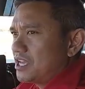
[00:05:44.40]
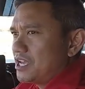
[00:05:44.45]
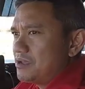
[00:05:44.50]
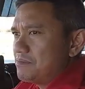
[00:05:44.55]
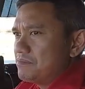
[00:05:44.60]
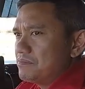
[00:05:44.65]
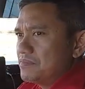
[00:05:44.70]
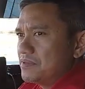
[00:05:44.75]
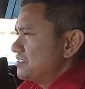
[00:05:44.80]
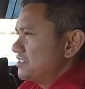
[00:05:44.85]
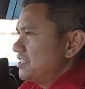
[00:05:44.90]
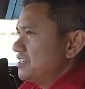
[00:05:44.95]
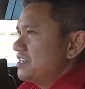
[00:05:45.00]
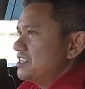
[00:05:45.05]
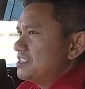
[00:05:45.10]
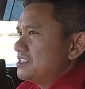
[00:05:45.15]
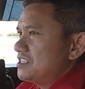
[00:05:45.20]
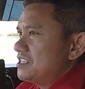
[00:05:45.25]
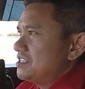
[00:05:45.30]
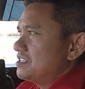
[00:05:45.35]
time,
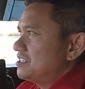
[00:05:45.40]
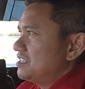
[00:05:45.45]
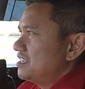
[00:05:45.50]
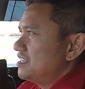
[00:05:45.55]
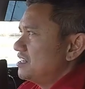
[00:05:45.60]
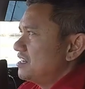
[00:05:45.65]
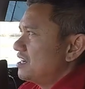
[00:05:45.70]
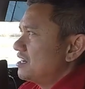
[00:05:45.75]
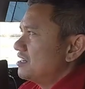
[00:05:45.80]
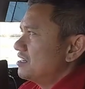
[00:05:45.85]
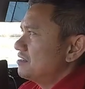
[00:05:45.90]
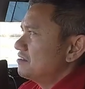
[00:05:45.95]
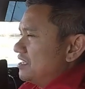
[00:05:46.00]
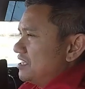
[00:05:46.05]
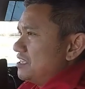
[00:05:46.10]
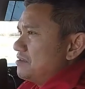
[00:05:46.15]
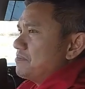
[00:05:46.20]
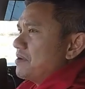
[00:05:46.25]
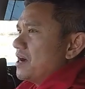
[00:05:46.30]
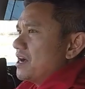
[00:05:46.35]
sinisisi
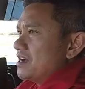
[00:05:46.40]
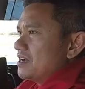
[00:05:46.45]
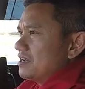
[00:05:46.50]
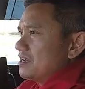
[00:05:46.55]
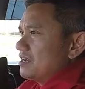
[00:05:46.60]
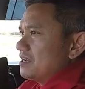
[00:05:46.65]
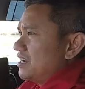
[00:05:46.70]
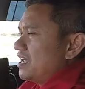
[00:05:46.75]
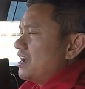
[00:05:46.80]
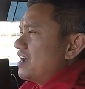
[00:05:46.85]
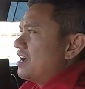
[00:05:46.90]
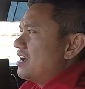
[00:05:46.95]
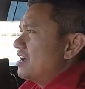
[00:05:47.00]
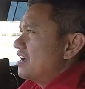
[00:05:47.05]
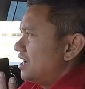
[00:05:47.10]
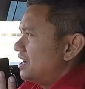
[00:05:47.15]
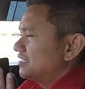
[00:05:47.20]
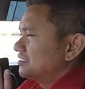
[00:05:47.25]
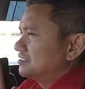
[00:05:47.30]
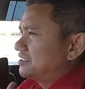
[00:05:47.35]
ng iba na
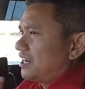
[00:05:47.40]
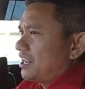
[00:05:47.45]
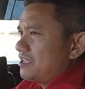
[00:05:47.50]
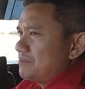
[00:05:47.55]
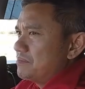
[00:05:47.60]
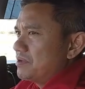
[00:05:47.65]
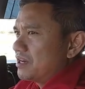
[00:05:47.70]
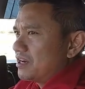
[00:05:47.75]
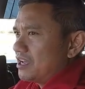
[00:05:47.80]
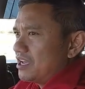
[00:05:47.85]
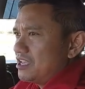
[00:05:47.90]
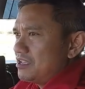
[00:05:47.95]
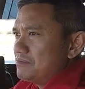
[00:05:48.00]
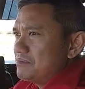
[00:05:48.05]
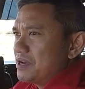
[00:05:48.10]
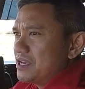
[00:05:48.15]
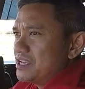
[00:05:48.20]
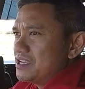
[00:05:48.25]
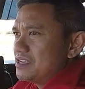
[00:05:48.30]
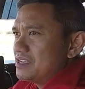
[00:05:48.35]
ang driver
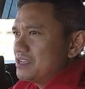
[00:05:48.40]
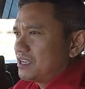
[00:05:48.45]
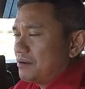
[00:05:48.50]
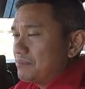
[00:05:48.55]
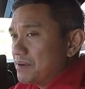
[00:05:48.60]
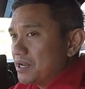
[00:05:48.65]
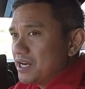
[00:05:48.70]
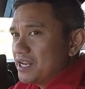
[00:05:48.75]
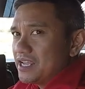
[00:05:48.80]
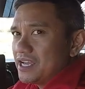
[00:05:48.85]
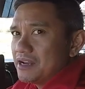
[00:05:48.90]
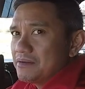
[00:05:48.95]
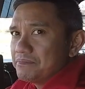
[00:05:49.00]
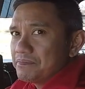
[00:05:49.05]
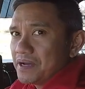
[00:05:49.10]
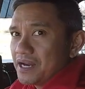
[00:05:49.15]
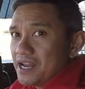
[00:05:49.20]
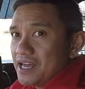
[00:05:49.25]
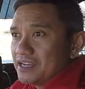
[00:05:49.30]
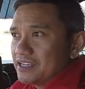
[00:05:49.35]
ay may
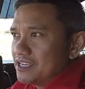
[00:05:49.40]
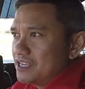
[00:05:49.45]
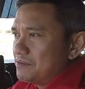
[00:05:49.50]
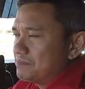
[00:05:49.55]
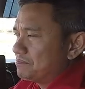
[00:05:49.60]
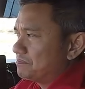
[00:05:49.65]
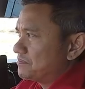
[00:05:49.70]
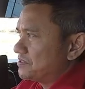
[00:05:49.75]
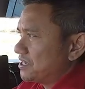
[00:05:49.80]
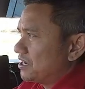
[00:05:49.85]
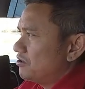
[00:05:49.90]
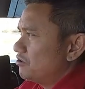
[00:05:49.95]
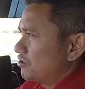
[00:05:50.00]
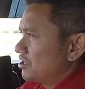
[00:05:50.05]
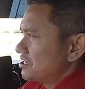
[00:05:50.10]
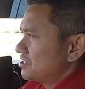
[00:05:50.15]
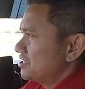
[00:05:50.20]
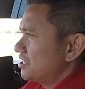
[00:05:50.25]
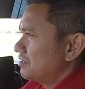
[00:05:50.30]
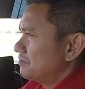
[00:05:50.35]
kamalian palagi sa
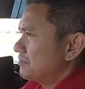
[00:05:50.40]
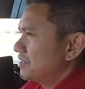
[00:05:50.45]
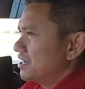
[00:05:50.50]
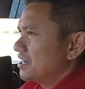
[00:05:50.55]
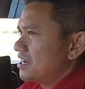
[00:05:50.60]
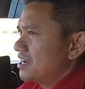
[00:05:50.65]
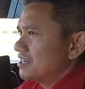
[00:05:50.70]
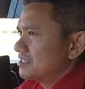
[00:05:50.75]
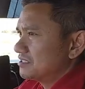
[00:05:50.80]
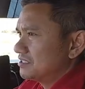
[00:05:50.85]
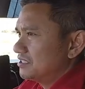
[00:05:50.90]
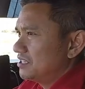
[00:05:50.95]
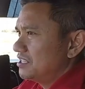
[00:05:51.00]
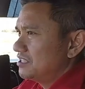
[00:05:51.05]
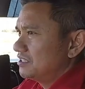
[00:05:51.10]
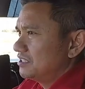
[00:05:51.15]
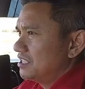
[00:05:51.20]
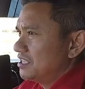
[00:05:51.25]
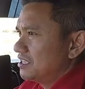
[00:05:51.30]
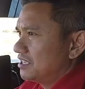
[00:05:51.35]
oras ng mga
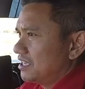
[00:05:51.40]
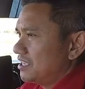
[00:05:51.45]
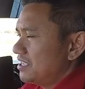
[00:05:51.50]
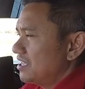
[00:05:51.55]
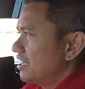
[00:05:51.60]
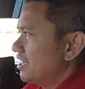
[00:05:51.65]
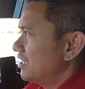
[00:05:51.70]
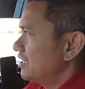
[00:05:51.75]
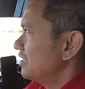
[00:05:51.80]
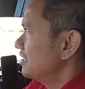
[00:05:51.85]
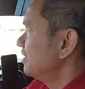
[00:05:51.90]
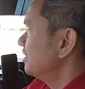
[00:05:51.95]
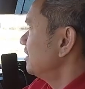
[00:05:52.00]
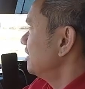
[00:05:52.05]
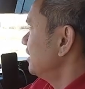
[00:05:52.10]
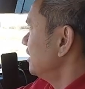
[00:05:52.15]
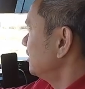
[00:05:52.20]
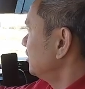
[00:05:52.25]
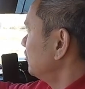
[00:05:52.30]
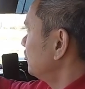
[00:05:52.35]
aksidente. Kaya
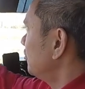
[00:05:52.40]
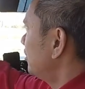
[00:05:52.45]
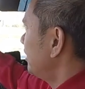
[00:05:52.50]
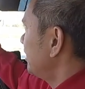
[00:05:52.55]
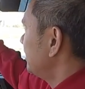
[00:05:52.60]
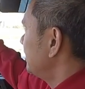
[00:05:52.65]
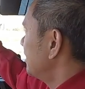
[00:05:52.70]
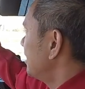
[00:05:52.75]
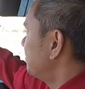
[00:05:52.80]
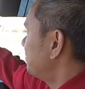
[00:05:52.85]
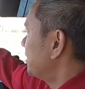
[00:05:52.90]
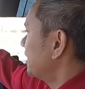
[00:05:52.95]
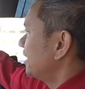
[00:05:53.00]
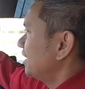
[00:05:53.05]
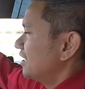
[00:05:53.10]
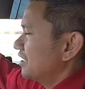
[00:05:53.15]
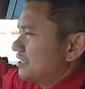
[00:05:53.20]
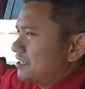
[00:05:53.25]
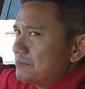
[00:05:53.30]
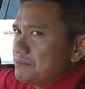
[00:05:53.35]
ito ay
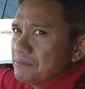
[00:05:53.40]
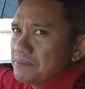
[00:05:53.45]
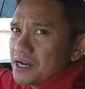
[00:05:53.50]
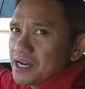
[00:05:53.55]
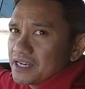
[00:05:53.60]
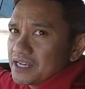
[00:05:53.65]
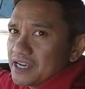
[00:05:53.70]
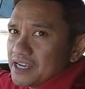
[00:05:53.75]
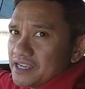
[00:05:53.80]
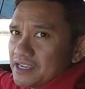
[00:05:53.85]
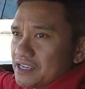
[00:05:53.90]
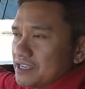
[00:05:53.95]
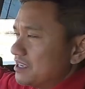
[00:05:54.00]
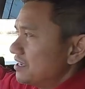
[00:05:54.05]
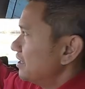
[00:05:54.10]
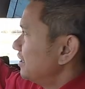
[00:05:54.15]
napakalaking bagay.